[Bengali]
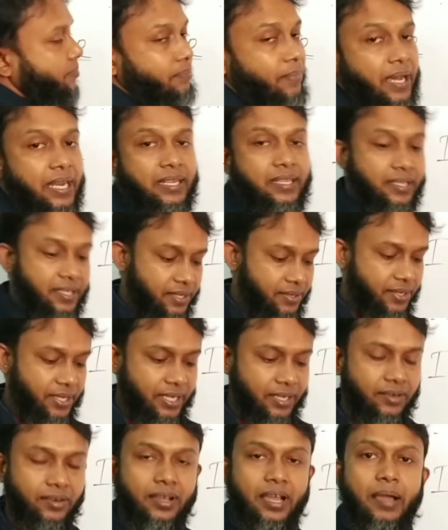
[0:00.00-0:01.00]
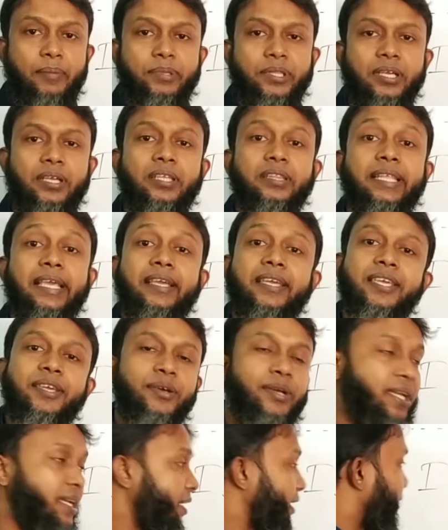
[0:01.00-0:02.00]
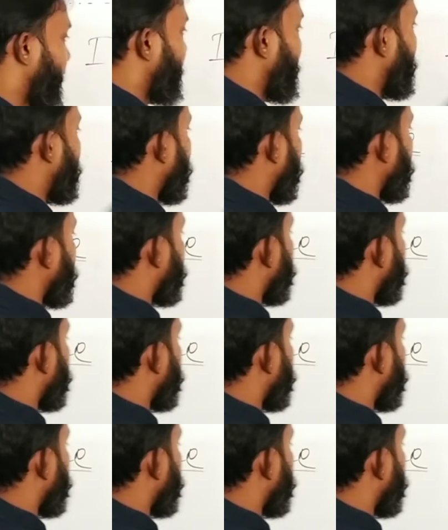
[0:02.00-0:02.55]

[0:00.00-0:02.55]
মানে কি হয়ে গেল আমি তাকে দেখি হয়ে গেল এই দেখেন